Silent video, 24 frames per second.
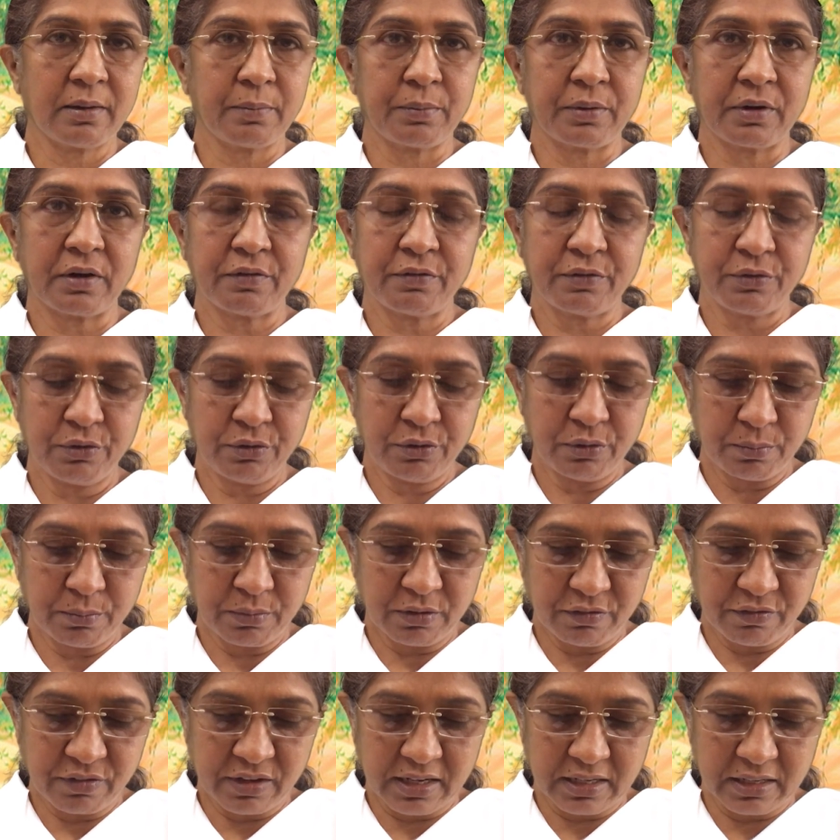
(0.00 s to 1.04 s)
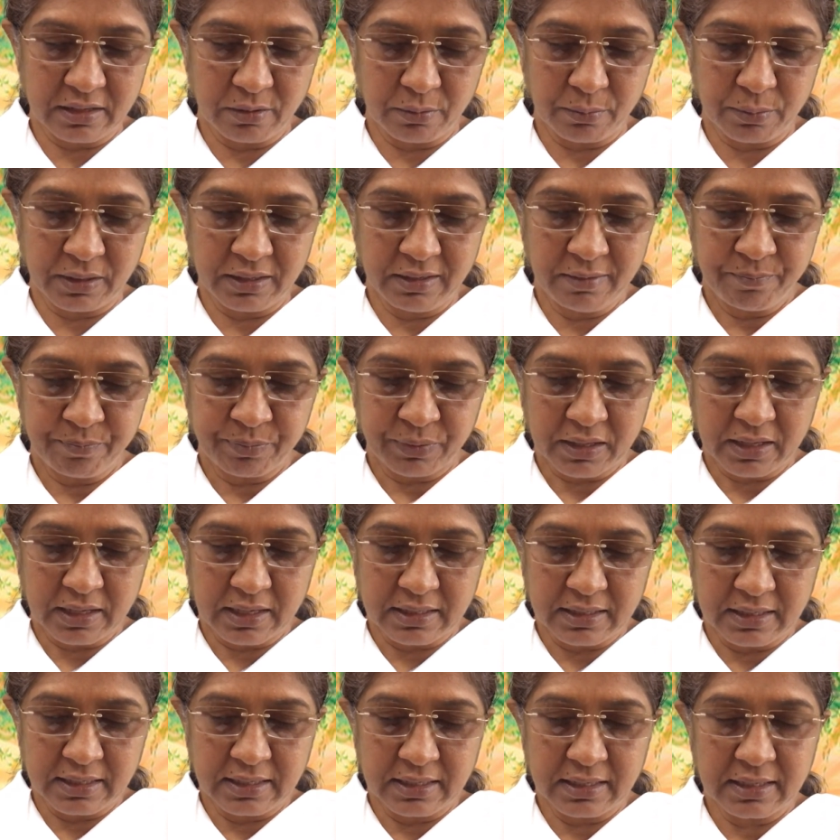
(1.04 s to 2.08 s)
அப்புறம் அவரும் ரொம்ப வேல்யூபிள்
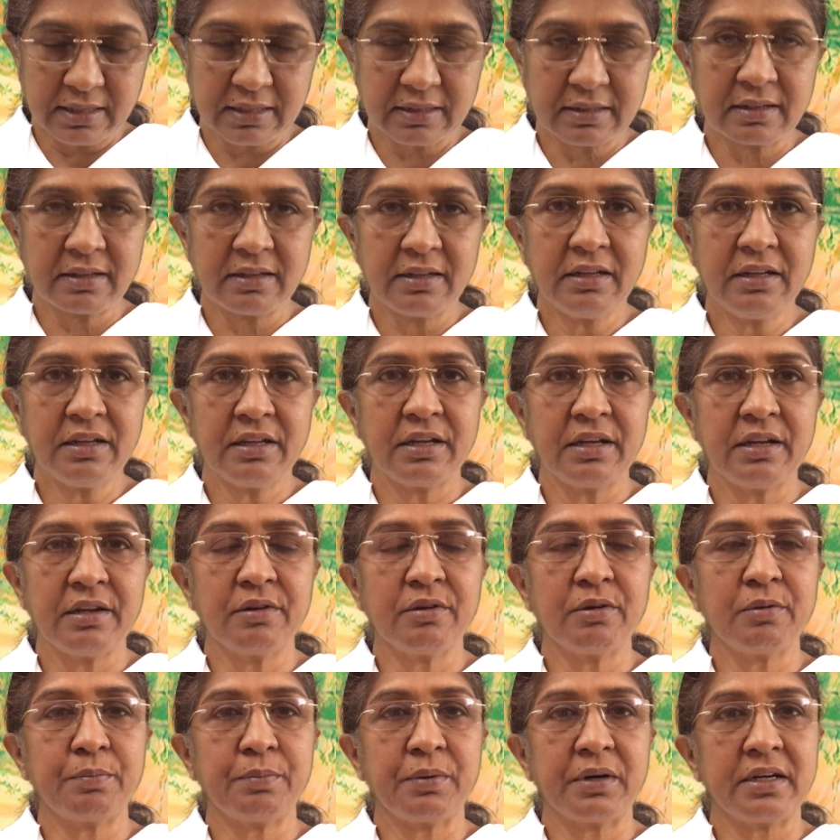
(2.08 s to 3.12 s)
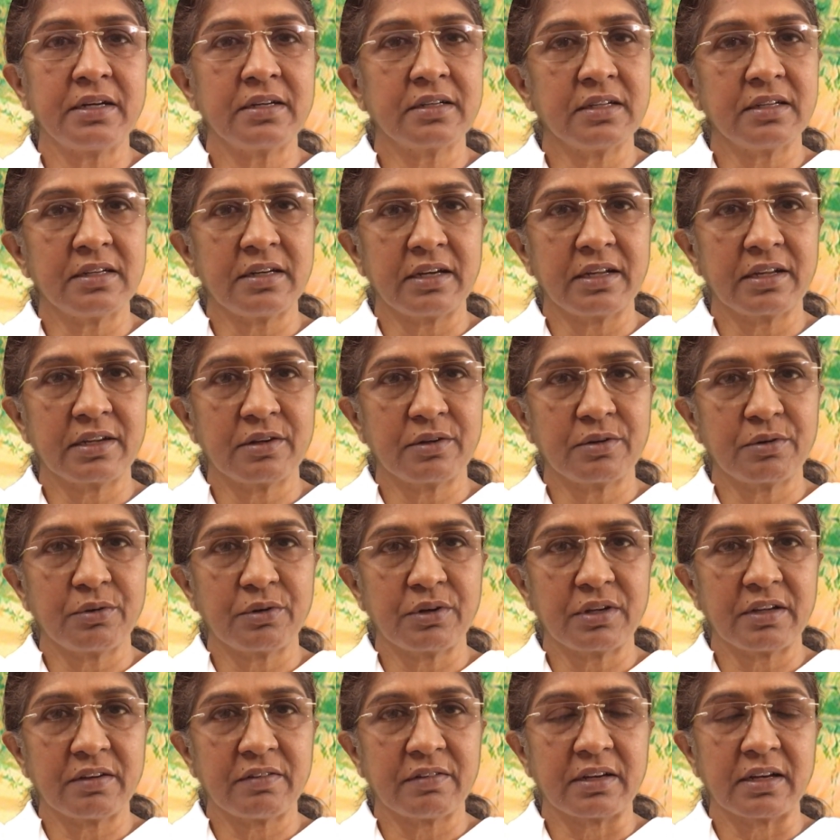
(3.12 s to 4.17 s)
அதே நேரத்தில் ஹீரோ பாட்டு
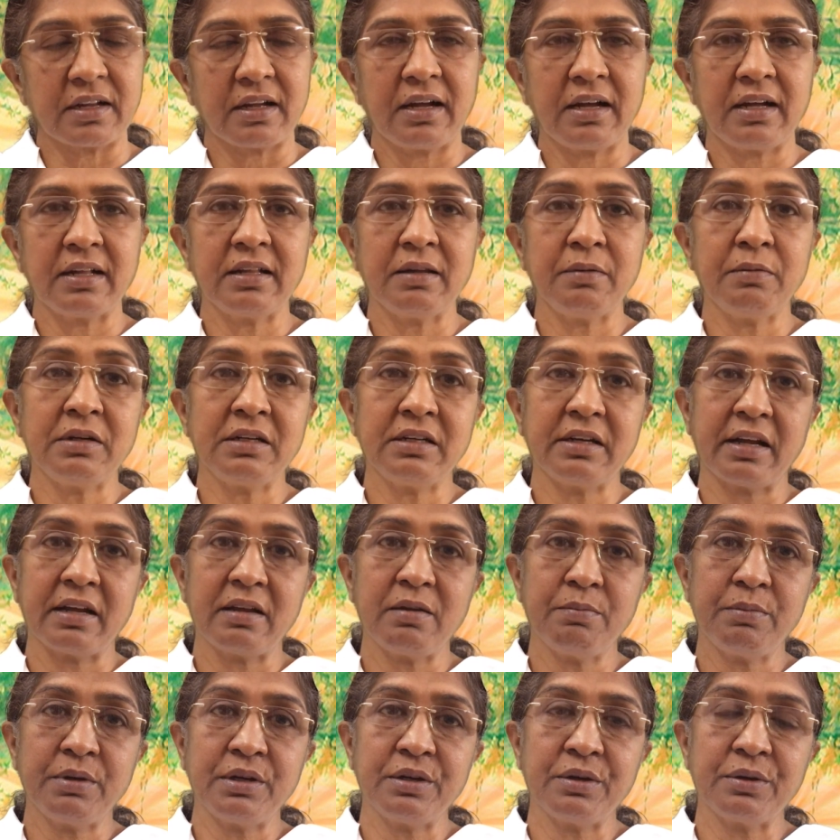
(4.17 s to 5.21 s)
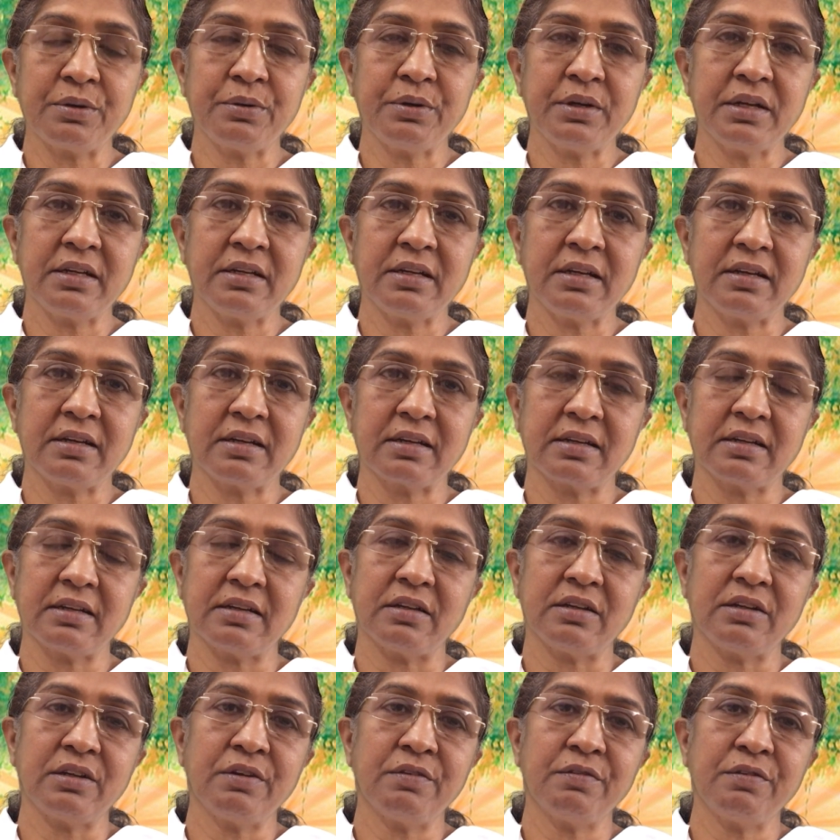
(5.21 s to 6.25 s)
நடிக்கக்கூடியவர் அதேவன் டைமண்டுக்கும் என்ன
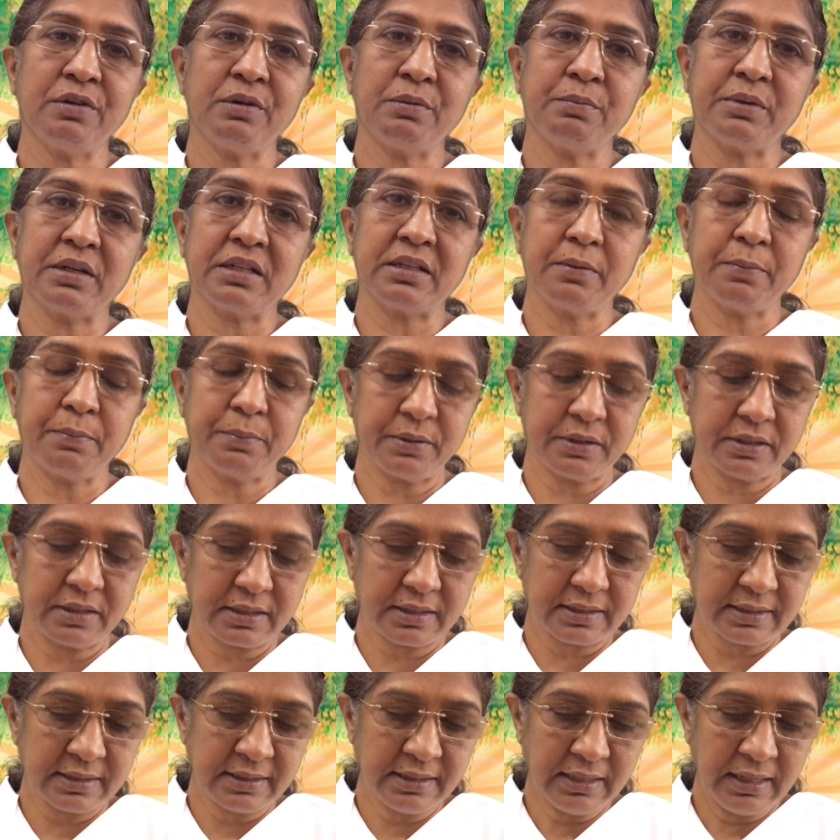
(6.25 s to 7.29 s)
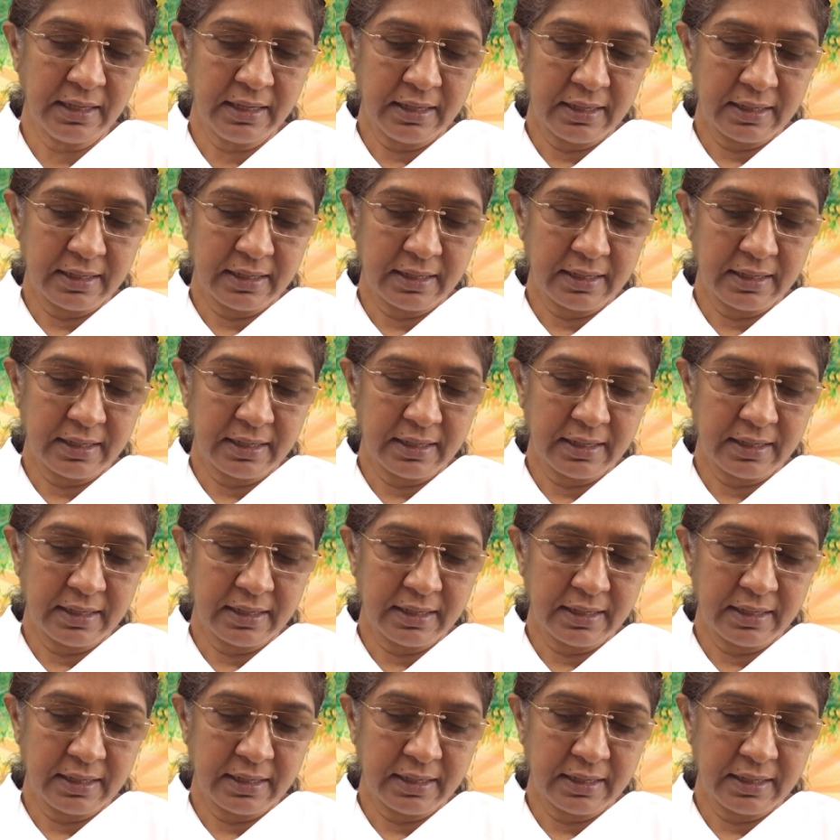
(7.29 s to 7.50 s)
இருக்குது எவ்வளோ மதிப்புன்றது